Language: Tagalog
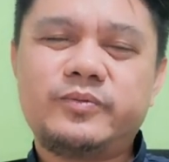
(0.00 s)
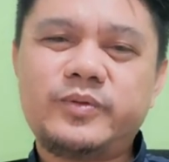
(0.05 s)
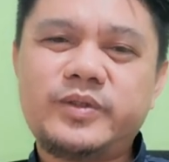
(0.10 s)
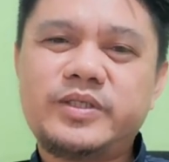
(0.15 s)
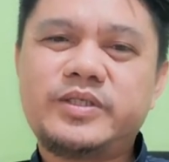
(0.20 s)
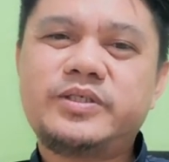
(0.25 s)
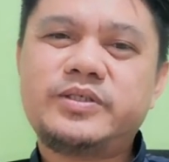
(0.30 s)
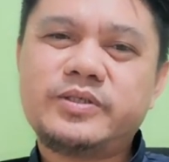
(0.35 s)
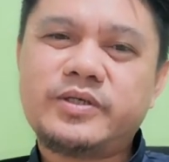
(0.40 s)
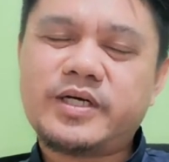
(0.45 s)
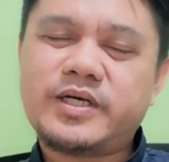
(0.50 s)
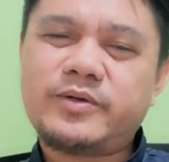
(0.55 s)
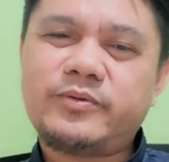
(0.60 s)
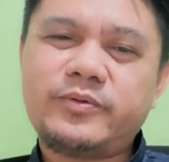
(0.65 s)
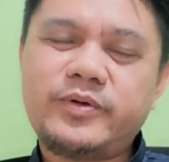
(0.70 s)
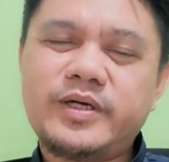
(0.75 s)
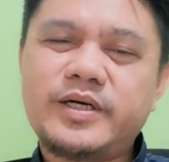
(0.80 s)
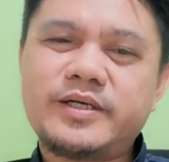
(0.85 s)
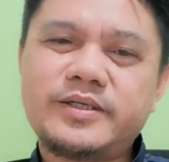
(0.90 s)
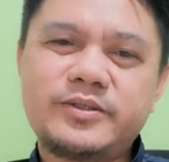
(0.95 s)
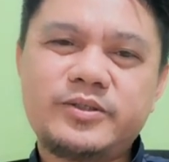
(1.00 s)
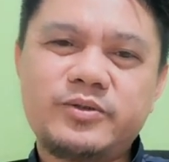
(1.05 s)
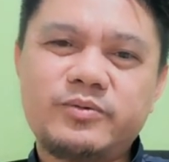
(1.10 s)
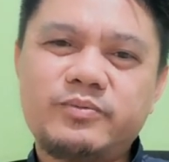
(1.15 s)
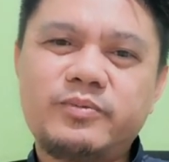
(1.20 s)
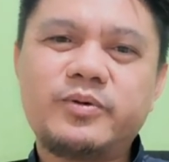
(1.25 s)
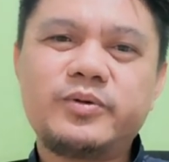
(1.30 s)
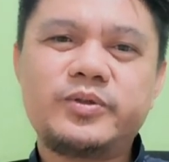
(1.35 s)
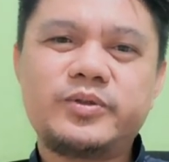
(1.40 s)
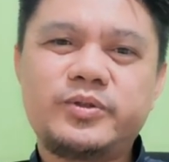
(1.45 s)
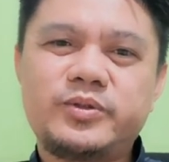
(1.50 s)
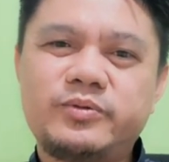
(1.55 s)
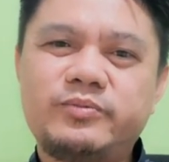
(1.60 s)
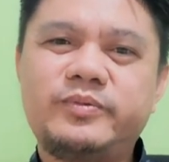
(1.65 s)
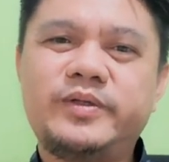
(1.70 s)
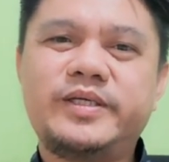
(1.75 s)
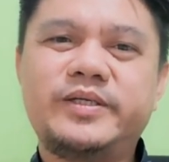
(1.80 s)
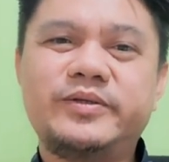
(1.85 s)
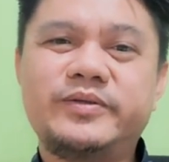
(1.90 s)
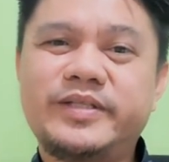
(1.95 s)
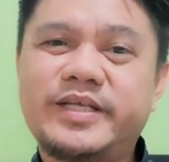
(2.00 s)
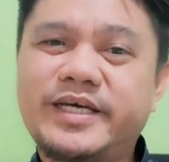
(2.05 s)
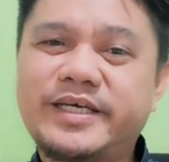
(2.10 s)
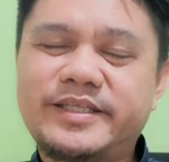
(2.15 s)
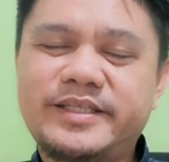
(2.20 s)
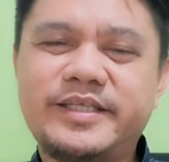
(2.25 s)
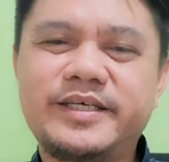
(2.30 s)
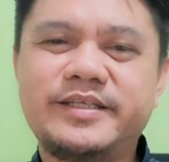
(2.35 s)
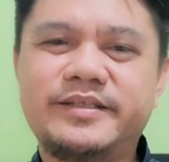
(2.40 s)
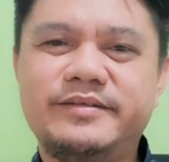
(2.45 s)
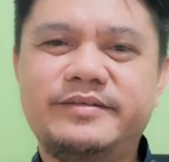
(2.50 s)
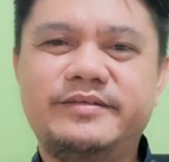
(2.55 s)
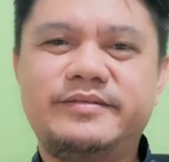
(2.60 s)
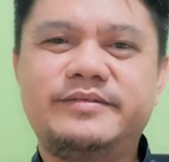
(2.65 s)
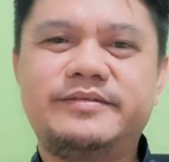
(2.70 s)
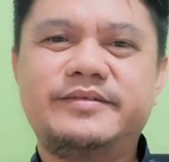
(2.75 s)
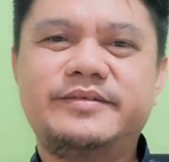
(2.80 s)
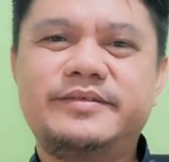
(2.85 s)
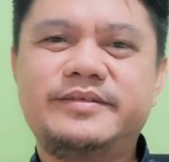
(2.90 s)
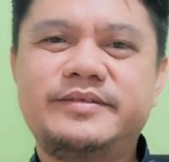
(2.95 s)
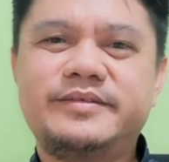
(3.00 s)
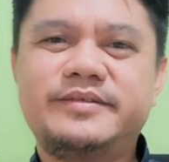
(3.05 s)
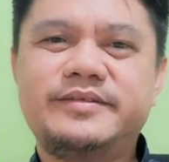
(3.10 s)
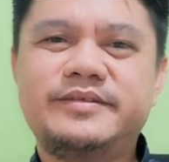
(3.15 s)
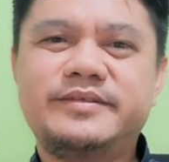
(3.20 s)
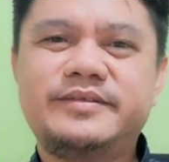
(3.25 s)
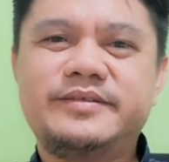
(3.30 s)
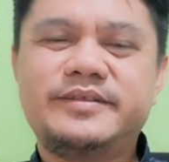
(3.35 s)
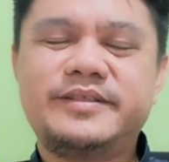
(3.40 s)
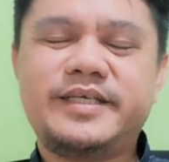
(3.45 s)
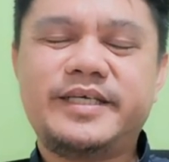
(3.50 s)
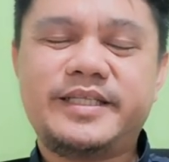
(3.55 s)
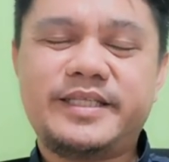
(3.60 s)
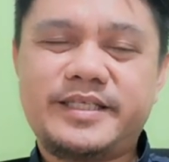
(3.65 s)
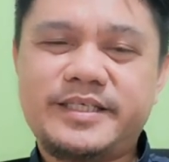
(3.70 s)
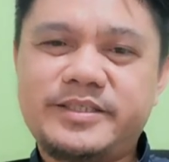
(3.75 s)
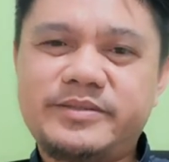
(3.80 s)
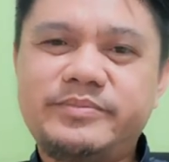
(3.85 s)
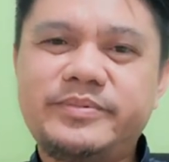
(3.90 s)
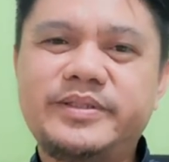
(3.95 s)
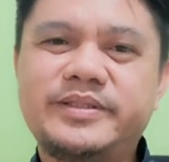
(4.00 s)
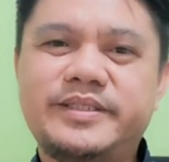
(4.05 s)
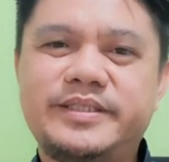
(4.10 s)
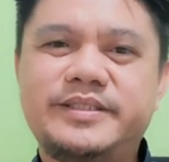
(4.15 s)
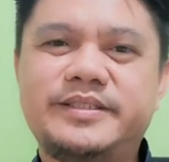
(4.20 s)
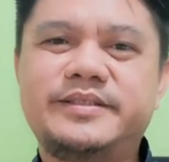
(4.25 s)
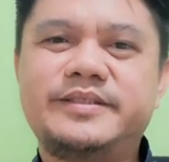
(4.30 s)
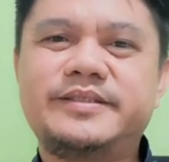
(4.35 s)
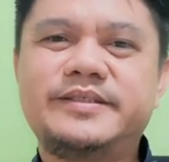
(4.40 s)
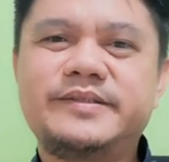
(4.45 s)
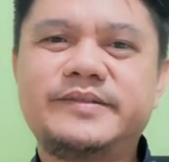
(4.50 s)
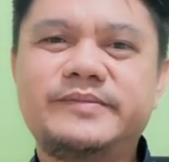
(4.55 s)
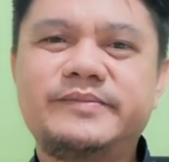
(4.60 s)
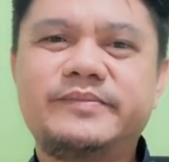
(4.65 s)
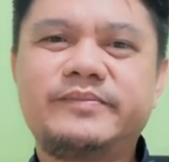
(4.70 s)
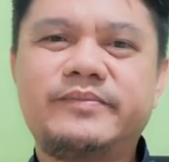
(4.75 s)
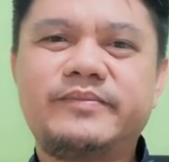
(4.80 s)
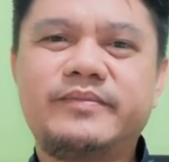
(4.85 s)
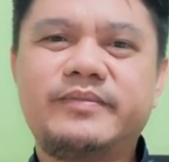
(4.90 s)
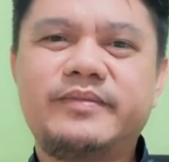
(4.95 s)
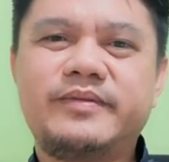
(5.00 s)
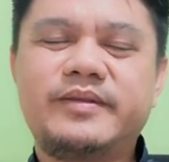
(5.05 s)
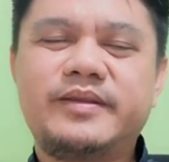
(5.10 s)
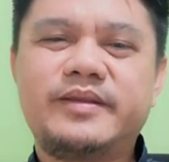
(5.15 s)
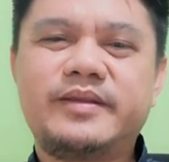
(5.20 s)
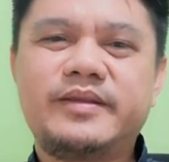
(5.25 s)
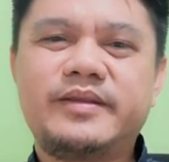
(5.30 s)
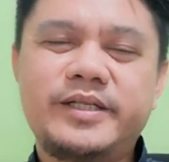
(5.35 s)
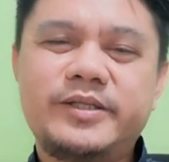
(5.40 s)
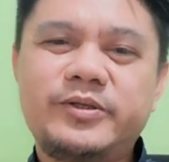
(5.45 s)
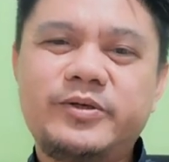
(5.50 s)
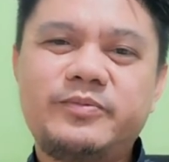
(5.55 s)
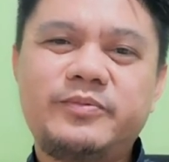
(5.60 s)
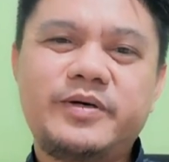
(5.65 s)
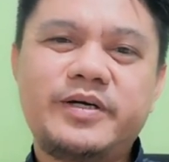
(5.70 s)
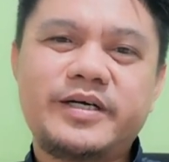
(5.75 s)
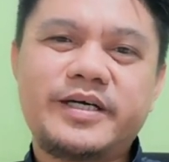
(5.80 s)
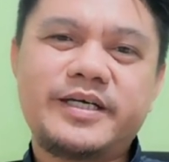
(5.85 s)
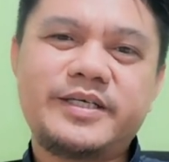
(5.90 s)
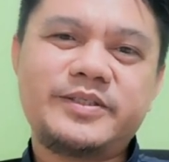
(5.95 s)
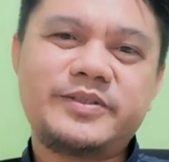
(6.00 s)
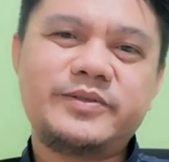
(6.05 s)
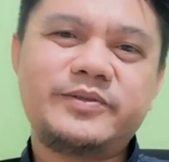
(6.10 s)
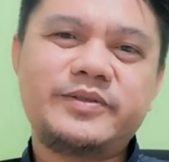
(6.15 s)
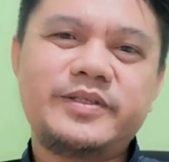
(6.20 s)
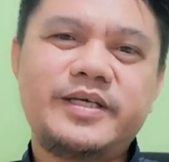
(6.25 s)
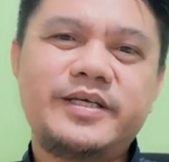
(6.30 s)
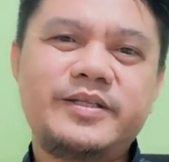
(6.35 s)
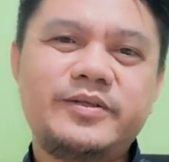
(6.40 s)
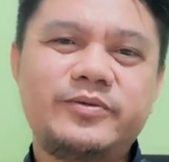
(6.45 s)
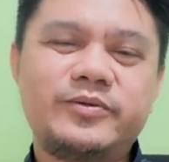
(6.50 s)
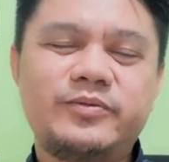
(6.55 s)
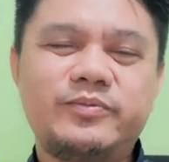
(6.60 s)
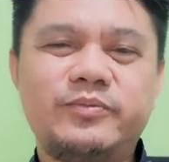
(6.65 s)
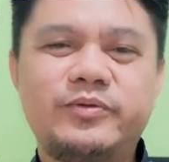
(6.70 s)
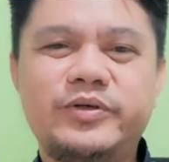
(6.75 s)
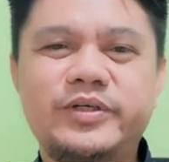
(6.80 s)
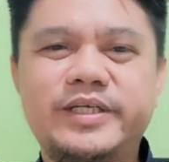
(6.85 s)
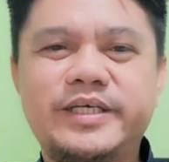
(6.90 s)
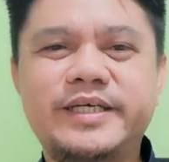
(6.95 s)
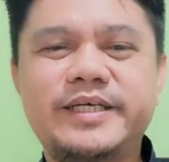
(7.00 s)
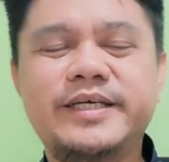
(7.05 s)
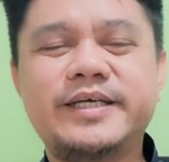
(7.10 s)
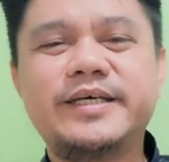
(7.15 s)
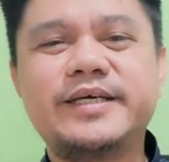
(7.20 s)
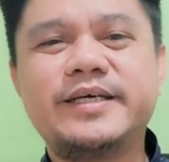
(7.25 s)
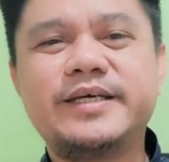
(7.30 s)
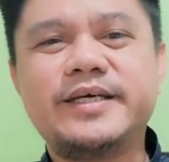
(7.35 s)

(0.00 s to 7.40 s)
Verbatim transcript: We are, ah, we are supposed to be united in the Spirit. Wala to mga kaigsunan, good morning.